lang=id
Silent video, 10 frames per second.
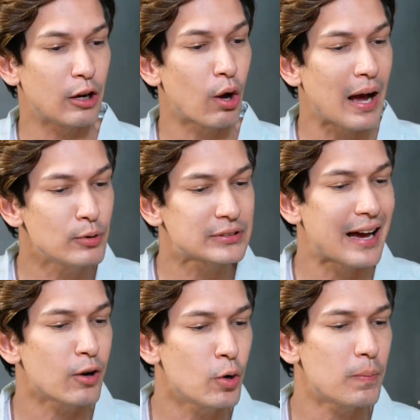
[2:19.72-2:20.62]
Kalau kamu
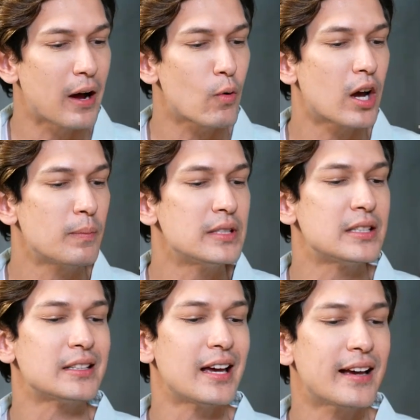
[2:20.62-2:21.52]
sanggup, aku akan
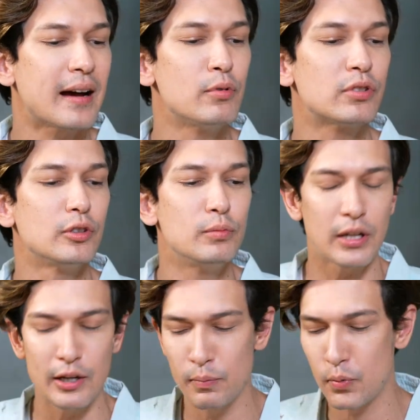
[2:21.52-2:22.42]
mencintai kamu seumur
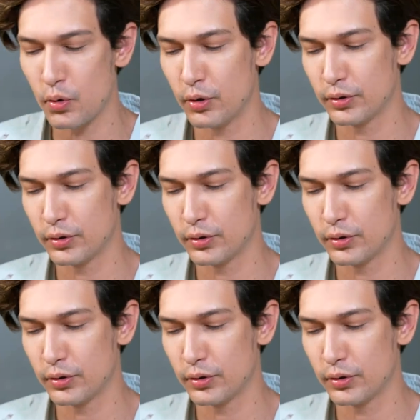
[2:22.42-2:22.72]
hidupku.